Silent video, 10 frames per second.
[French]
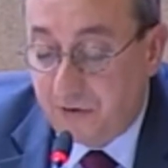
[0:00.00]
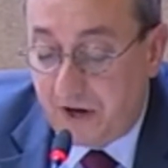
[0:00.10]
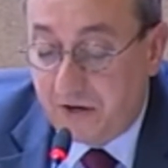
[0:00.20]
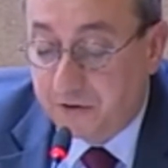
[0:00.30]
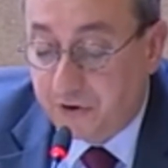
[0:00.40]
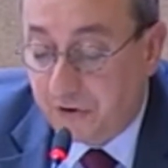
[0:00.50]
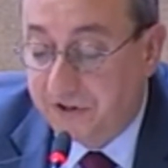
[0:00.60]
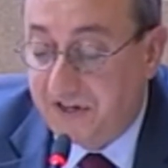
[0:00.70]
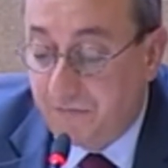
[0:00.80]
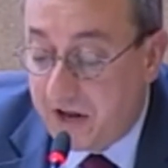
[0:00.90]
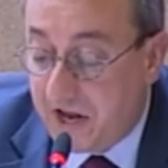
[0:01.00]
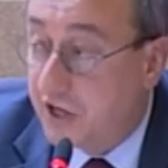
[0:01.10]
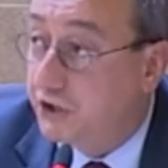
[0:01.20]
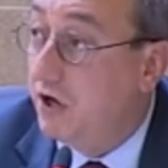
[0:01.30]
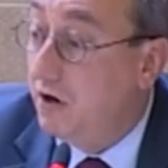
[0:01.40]
de ce que ces voyages
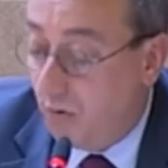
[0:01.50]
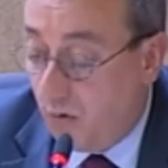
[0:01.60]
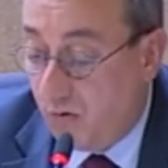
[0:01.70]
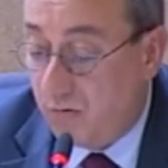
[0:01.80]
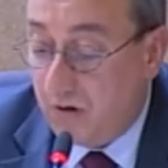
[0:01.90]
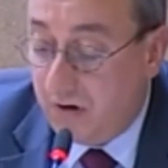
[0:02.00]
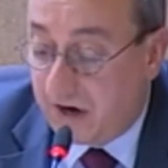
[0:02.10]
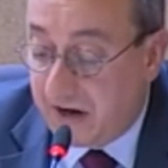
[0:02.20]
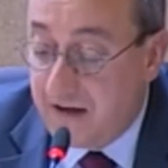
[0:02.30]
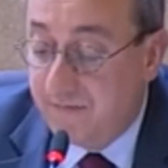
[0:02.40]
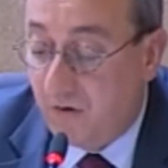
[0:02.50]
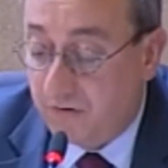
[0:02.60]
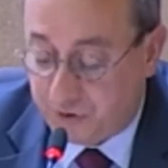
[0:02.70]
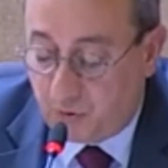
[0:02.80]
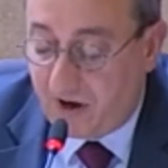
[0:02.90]
ont réellement,
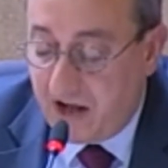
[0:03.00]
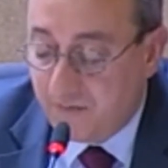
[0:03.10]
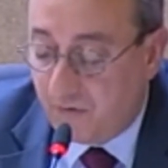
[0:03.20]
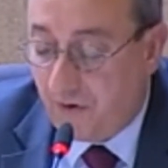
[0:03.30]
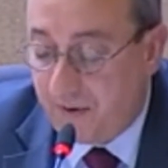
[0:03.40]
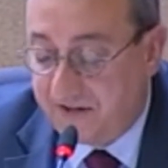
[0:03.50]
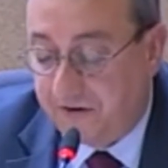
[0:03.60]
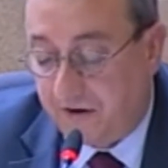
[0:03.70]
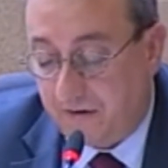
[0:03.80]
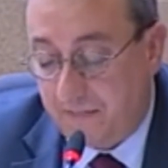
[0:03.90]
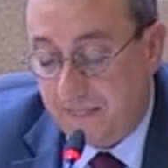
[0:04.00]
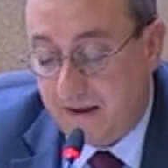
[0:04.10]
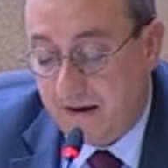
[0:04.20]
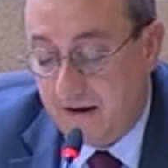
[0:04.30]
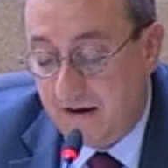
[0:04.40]
sont réellement formateurs.
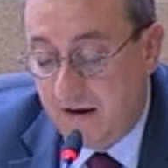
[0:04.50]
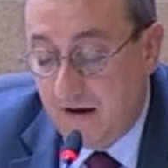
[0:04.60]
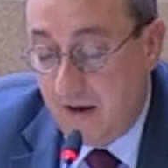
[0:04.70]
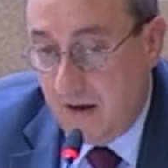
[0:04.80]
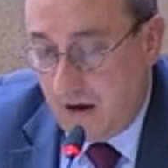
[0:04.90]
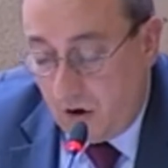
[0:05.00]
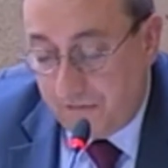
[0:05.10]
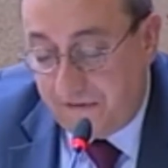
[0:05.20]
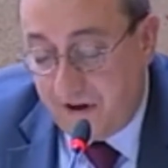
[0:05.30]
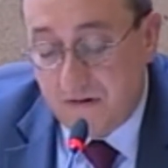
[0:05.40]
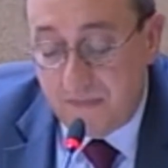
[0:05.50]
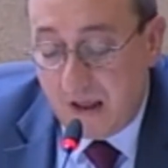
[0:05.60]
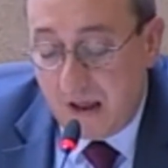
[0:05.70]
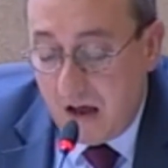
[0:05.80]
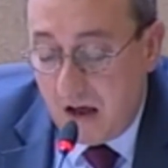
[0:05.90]
Enfin,
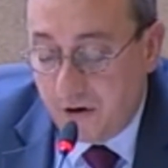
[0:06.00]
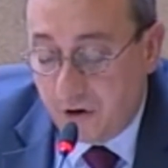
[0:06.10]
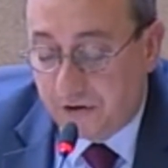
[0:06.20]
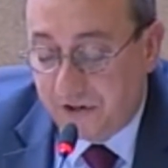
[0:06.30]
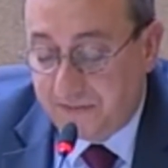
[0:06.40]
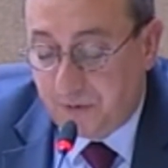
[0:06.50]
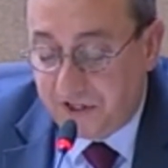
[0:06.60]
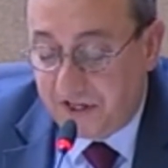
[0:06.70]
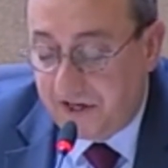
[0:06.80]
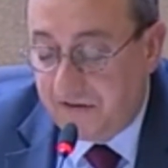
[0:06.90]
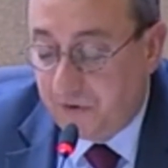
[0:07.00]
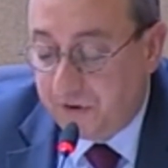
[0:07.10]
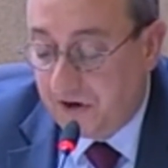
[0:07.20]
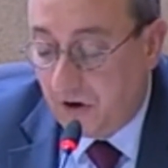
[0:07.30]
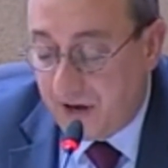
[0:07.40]
un autre dispositif voté en
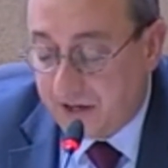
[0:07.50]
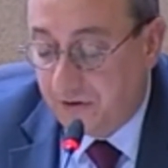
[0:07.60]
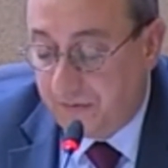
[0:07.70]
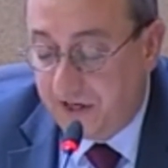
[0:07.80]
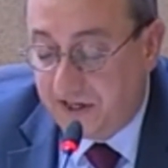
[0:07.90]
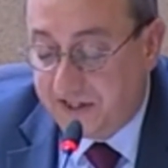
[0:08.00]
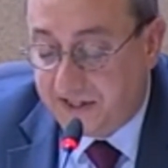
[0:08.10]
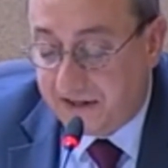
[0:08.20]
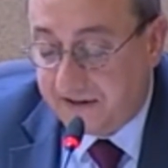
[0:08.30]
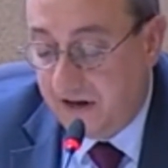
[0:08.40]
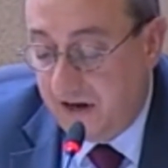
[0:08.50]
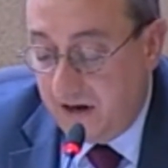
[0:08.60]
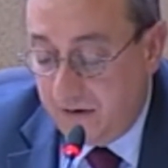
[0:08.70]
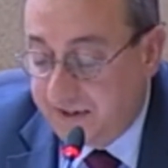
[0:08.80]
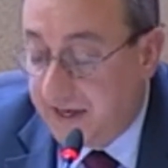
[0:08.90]
mars 2017
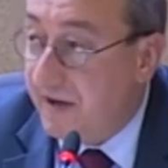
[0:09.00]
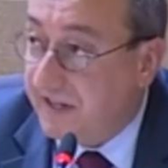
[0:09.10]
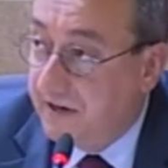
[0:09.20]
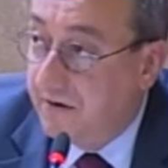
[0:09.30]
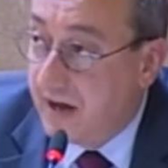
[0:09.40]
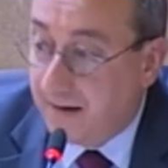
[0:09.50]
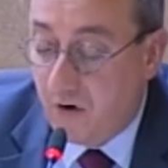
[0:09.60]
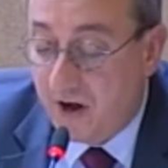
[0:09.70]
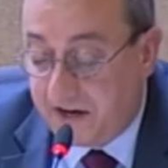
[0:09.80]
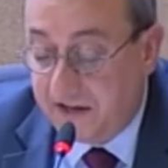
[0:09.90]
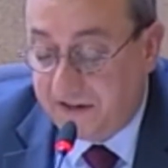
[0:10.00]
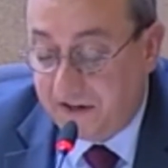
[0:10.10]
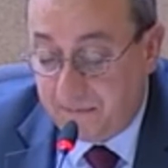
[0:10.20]
nous a particulièrement inquiétés.